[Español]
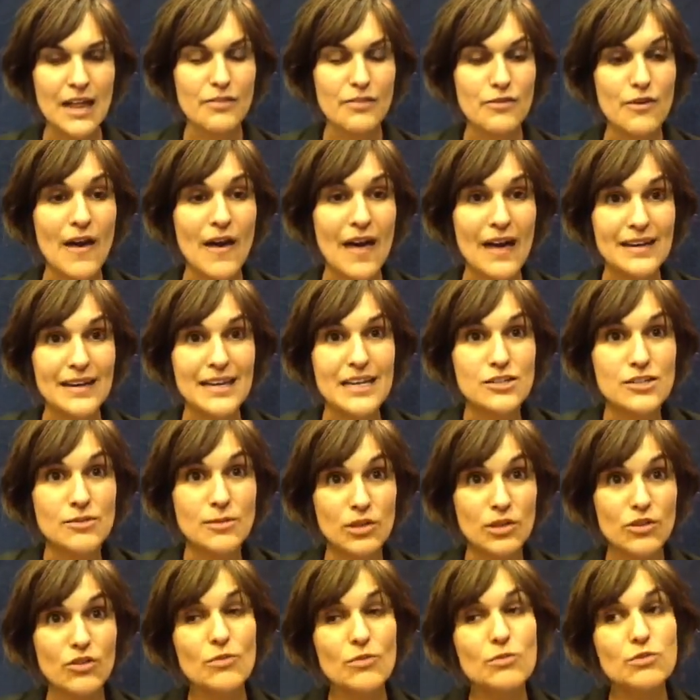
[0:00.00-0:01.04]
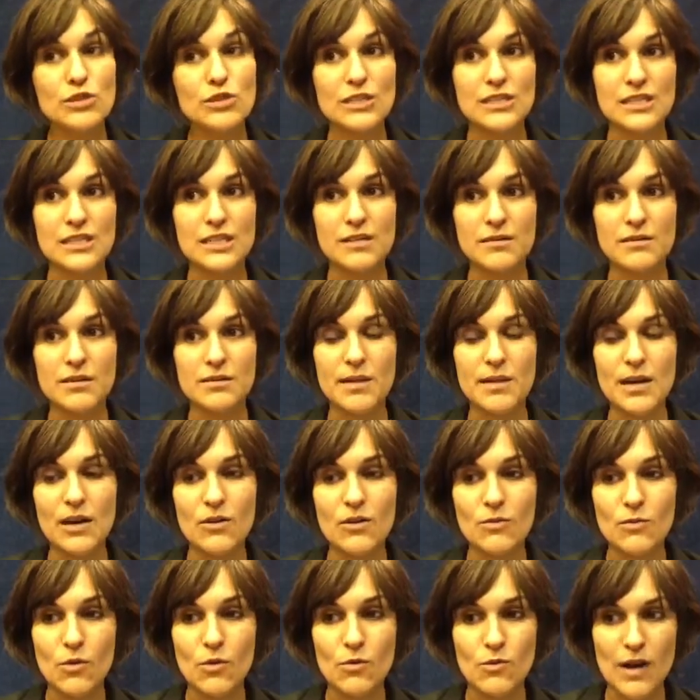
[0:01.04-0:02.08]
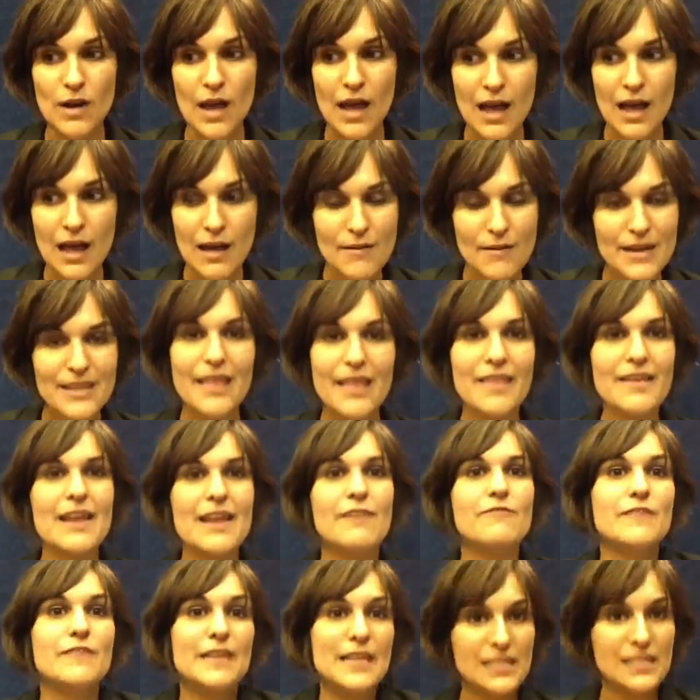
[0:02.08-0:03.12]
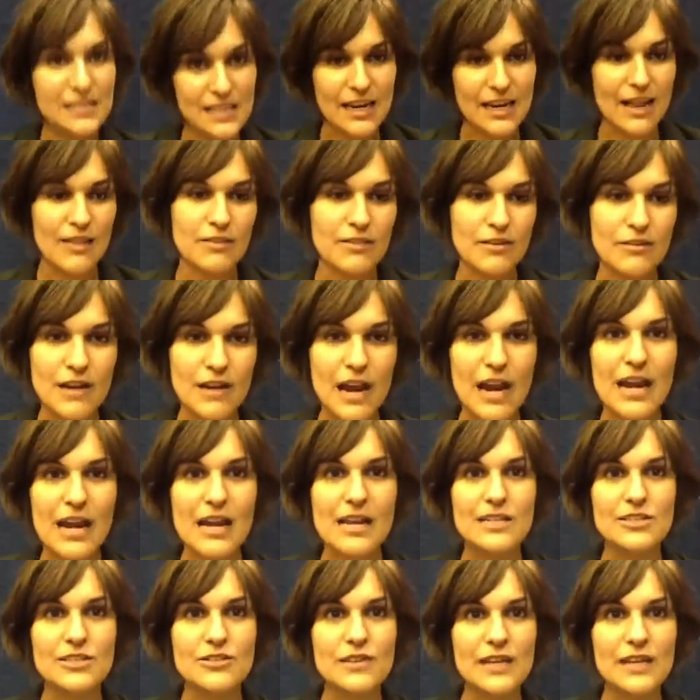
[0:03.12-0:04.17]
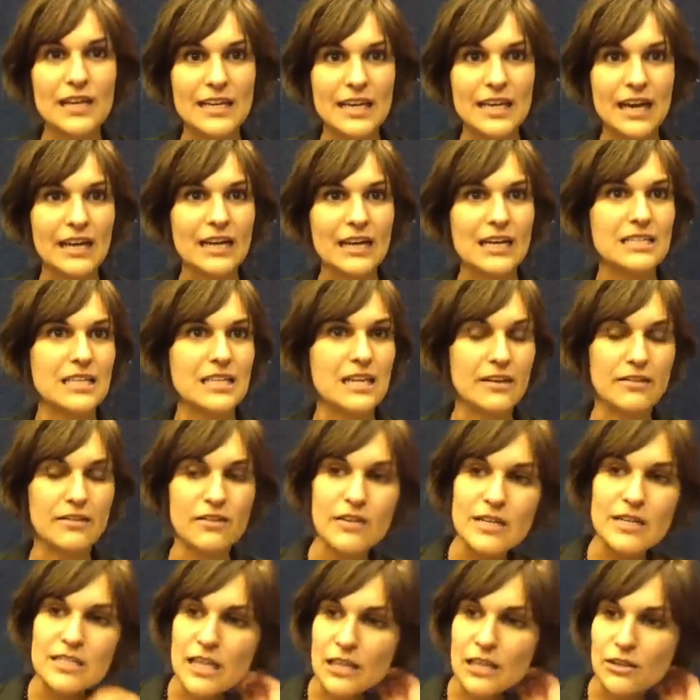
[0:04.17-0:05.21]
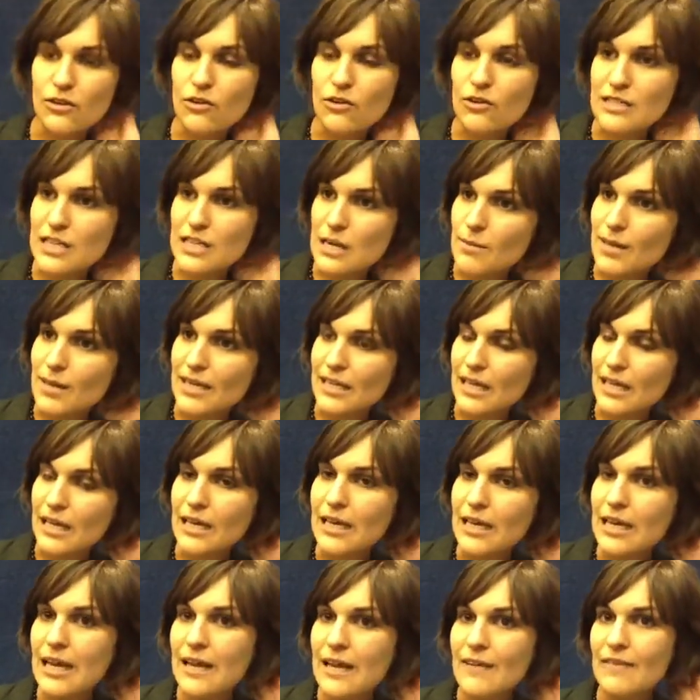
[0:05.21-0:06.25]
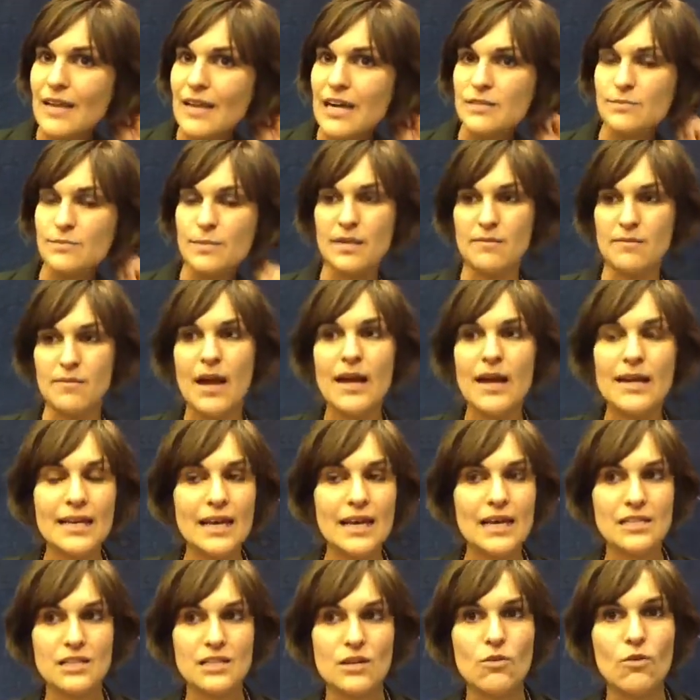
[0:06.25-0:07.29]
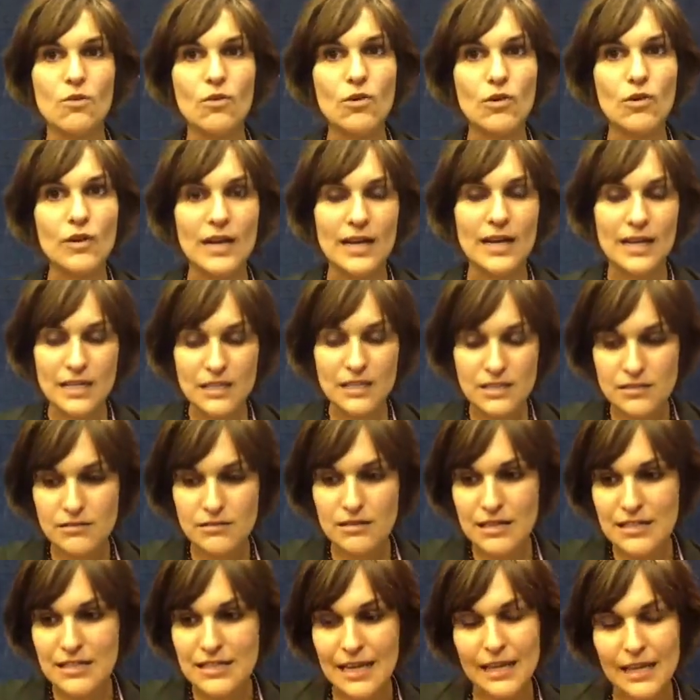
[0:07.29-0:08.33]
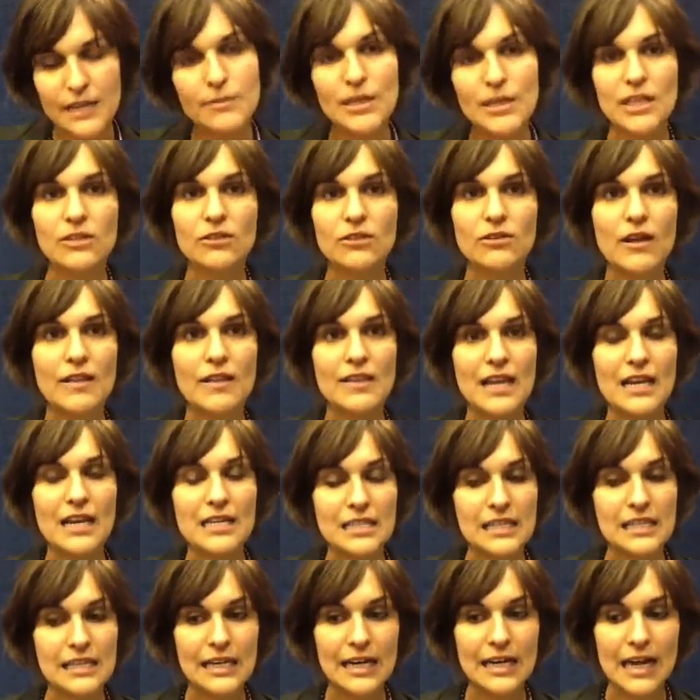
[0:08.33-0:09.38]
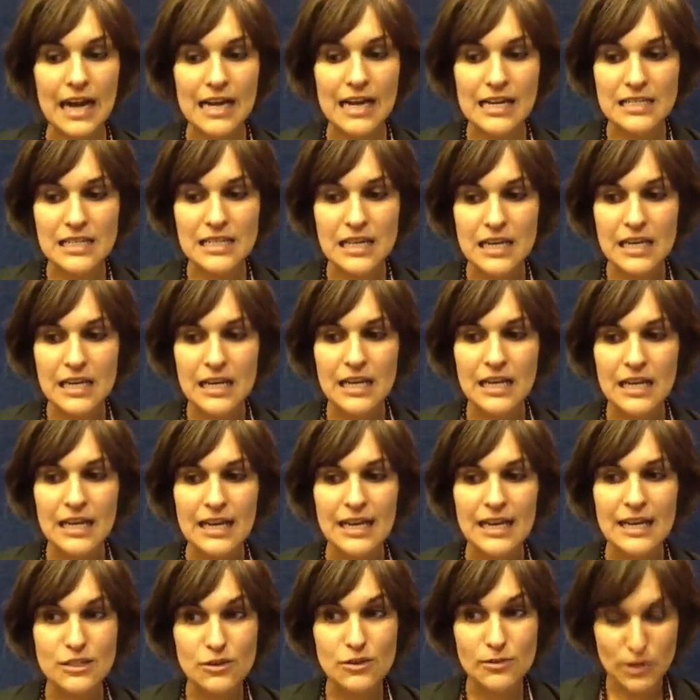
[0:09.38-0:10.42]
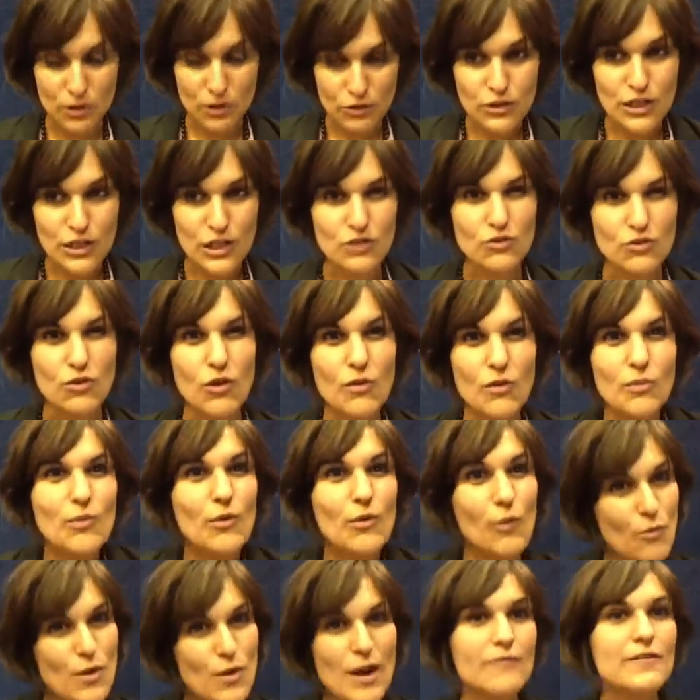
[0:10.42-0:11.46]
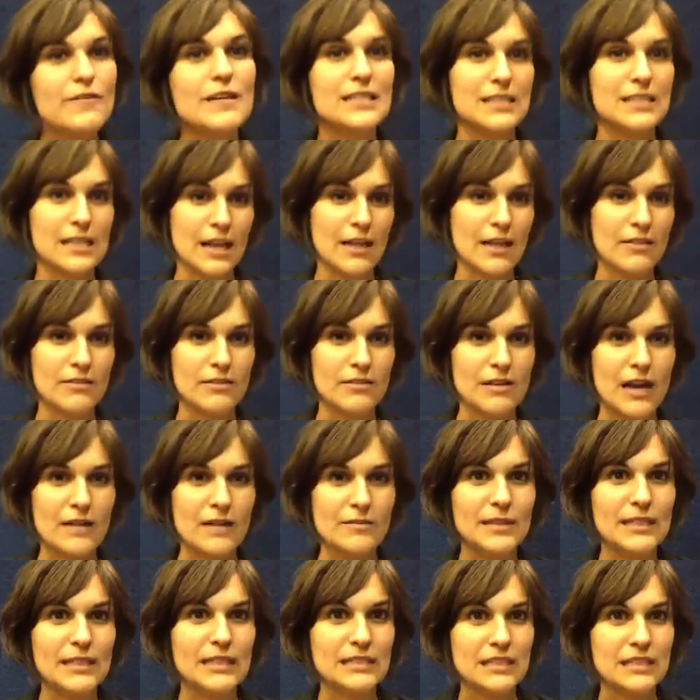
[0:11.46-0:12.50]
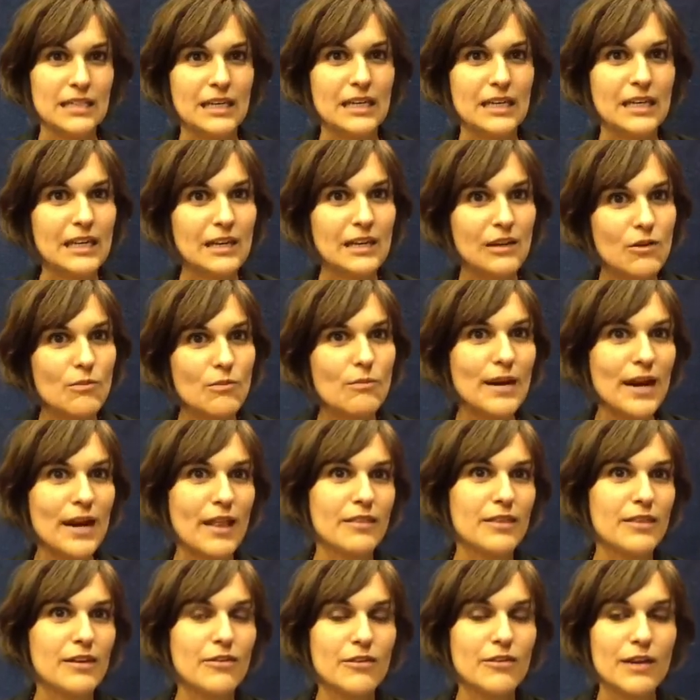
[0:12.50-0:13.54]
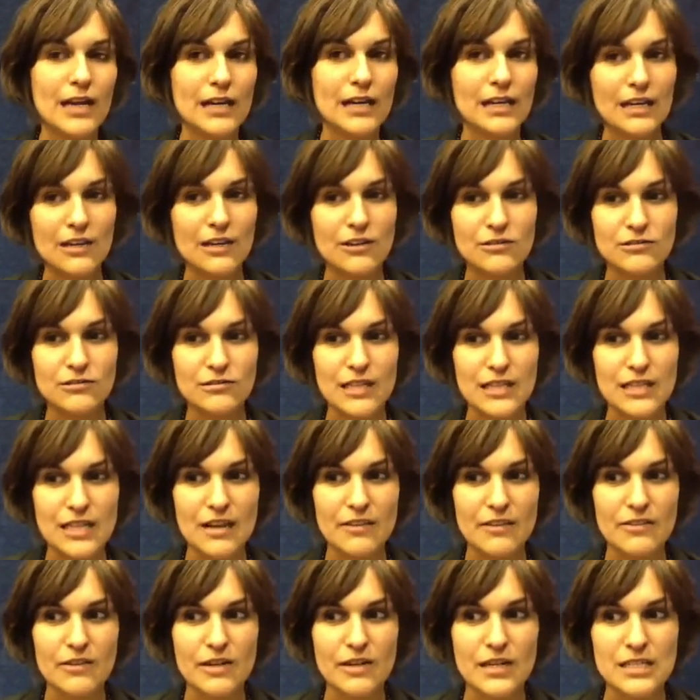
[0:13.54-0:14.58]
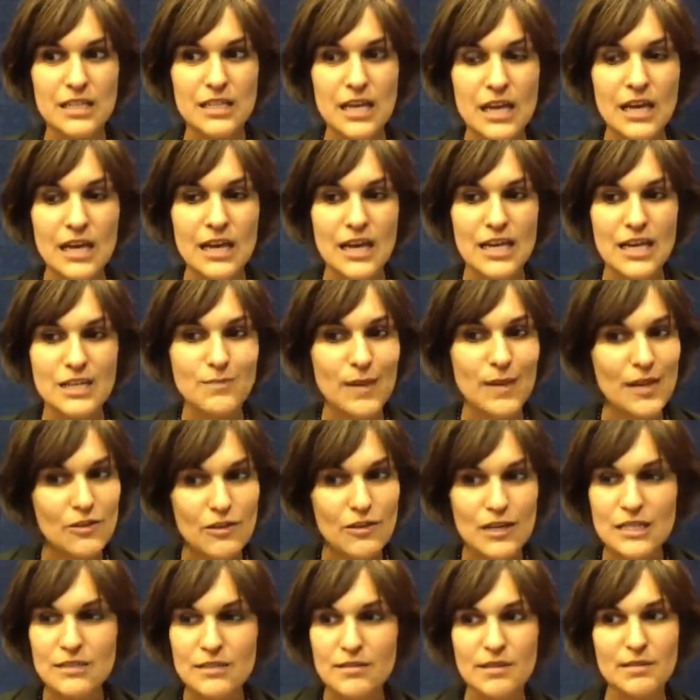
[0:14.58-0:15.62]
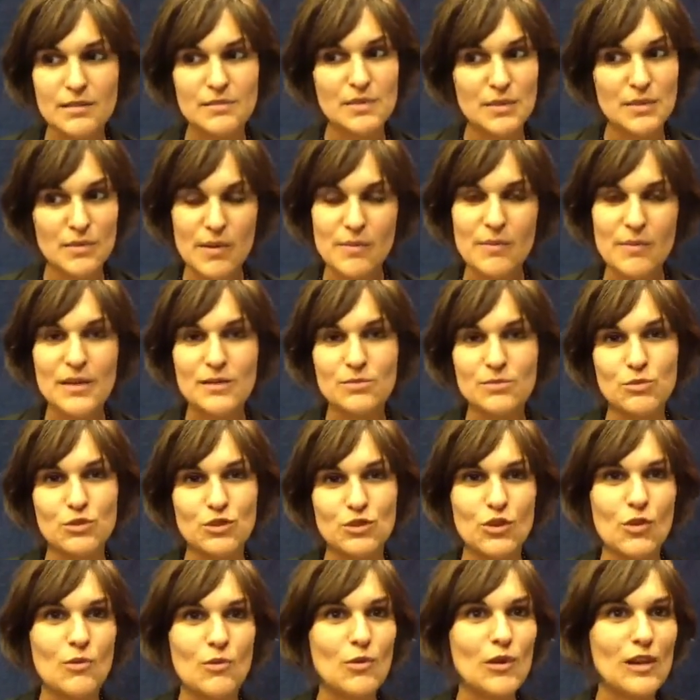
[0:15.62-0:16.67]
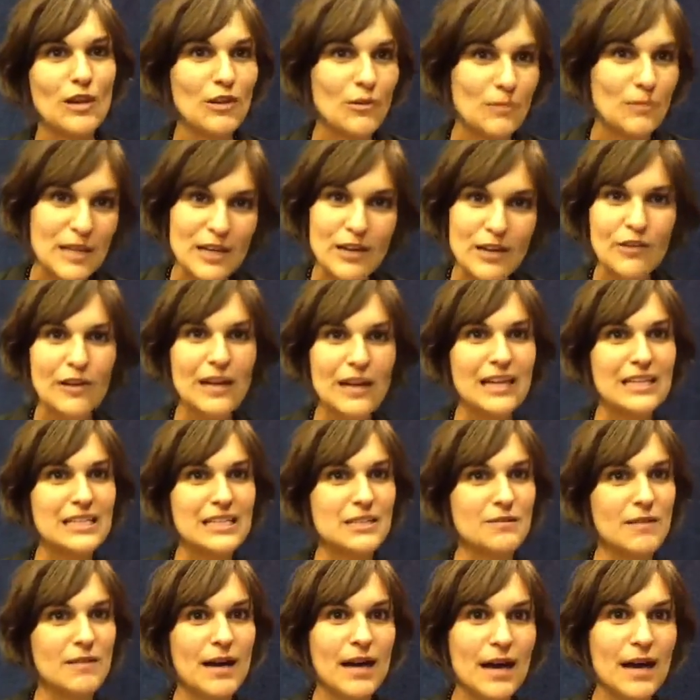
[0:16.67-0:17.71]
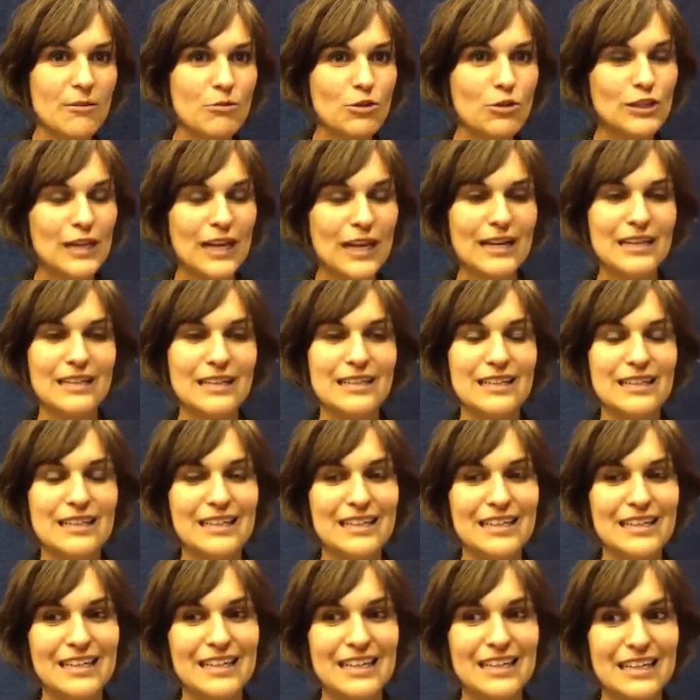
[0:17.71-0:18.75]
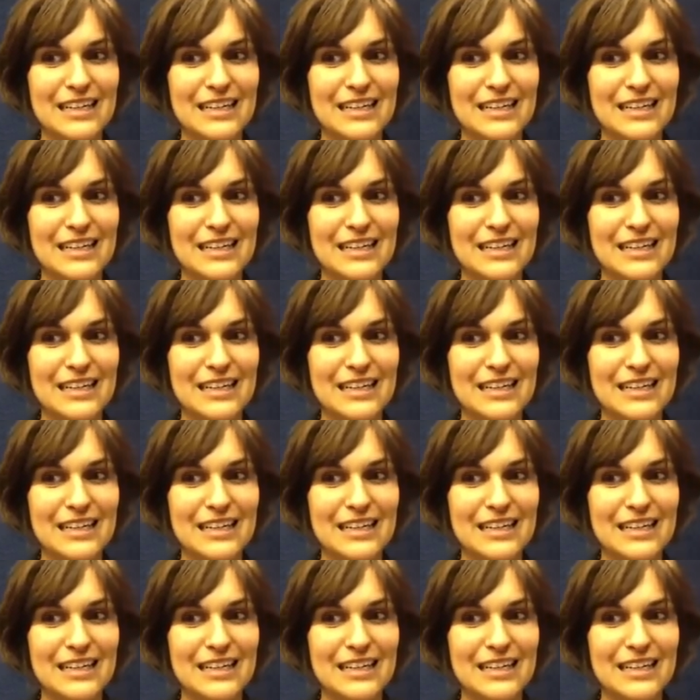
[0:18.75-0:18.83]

ciudadanía, sobre todo pues que se vive como una verdadera fiesta nacional, el hecho de que lleguen las elecciones, tanto lo que es la parte de las primarias y luego lo que es el seguimiento hacia las generales y sobre todo es eso, como una fiesta nacional, mientras que en comparación aquí con las elecciones españolas se vive más pues como el domingo en el que se va a votar y